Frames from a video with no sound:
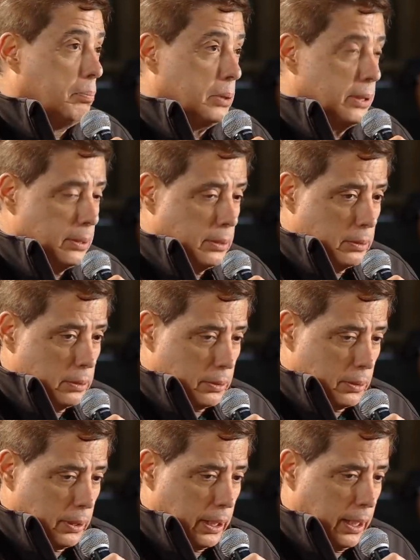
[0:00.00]
pues yo
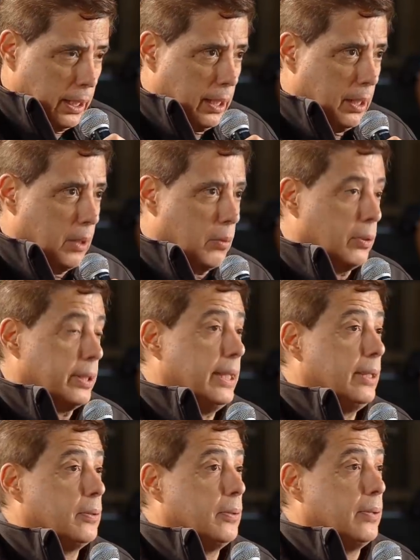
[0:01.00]
estoy
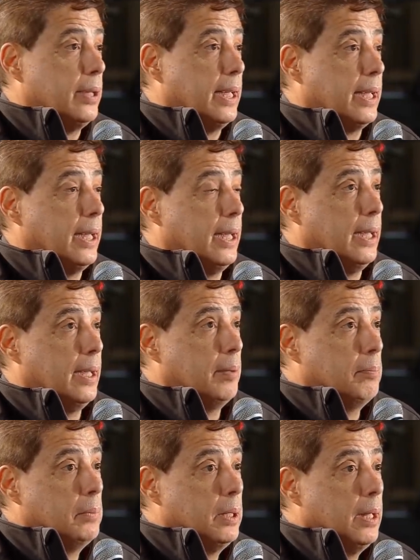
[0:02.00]
contento de
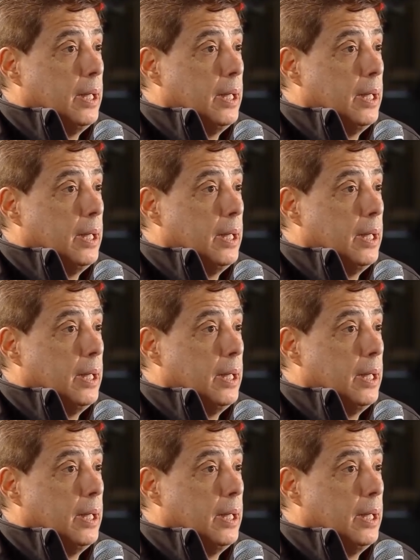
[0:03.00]
que